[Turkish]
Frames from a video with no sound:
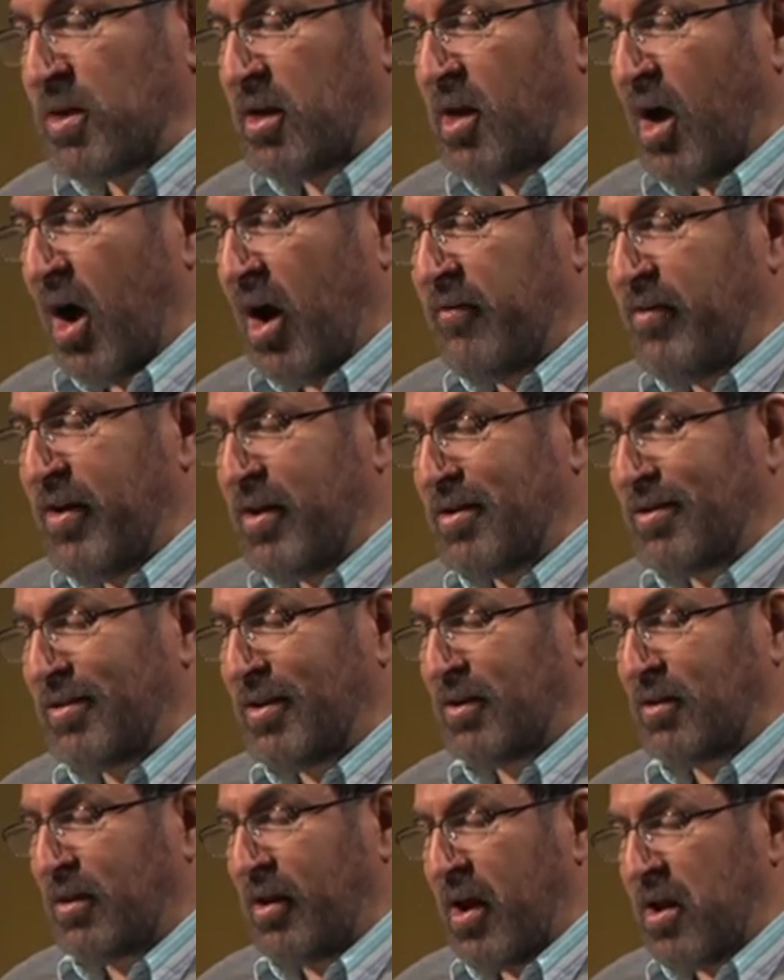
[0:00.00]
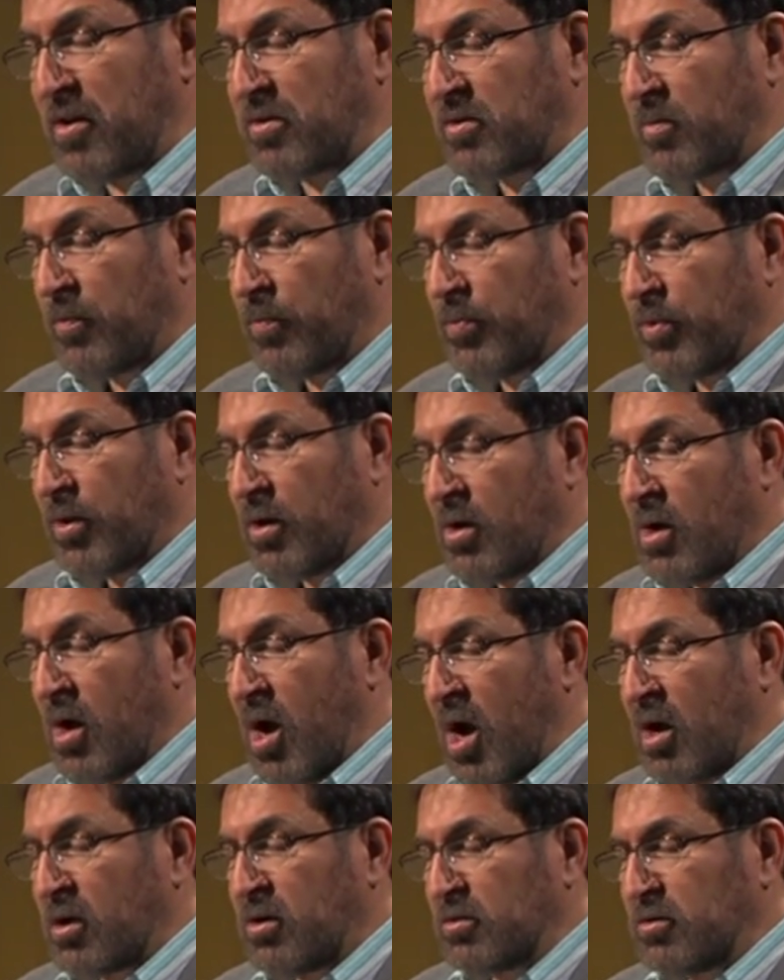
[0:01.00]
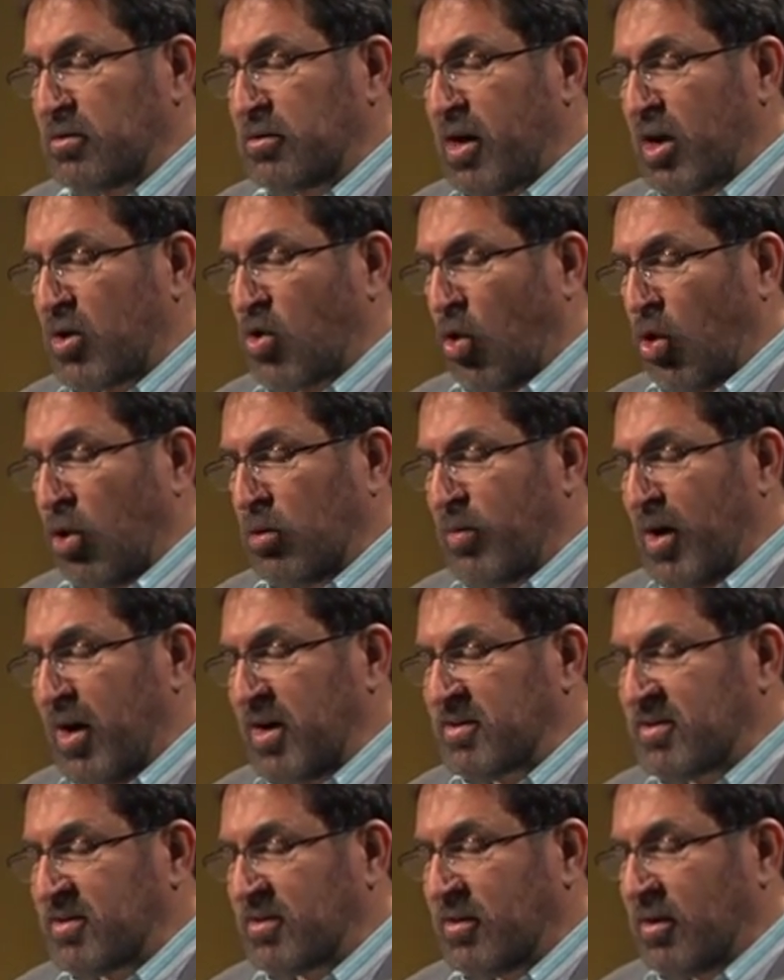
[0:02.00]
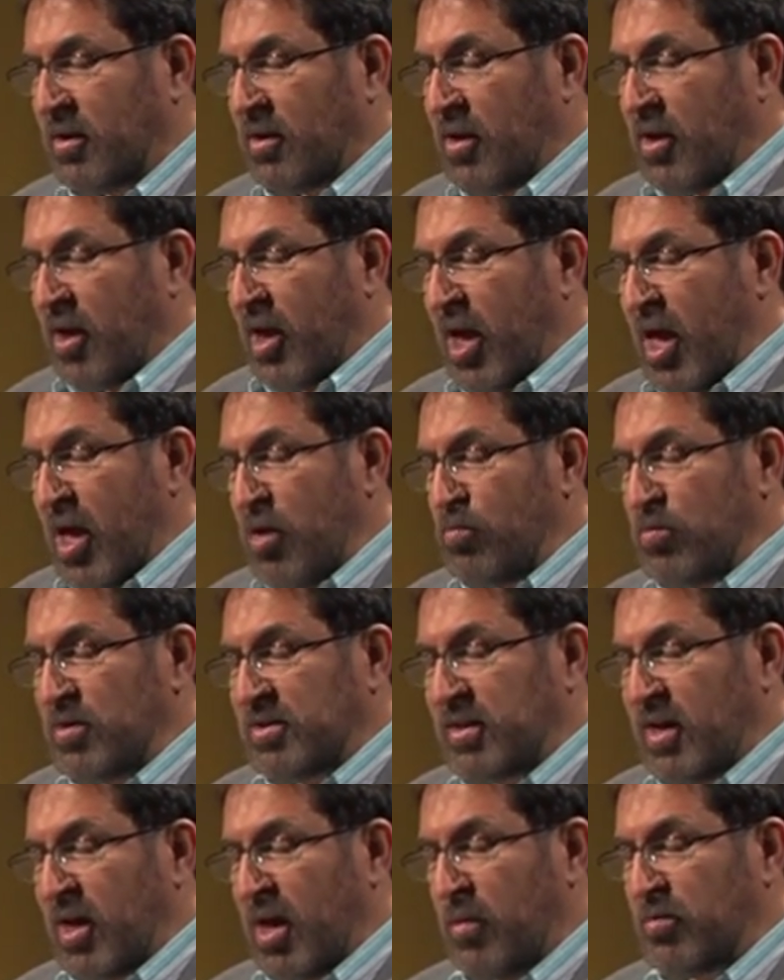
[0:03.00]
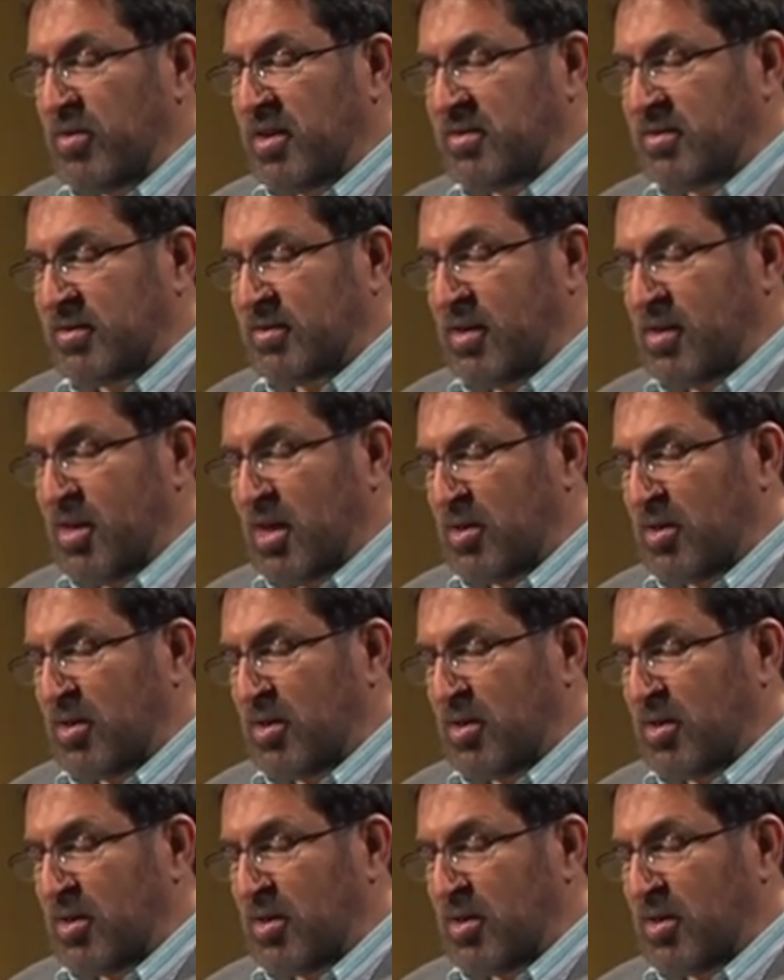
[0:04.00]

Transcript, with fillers: bize yağ verin dediler. Akıllılar olmaz, hem bize hem de size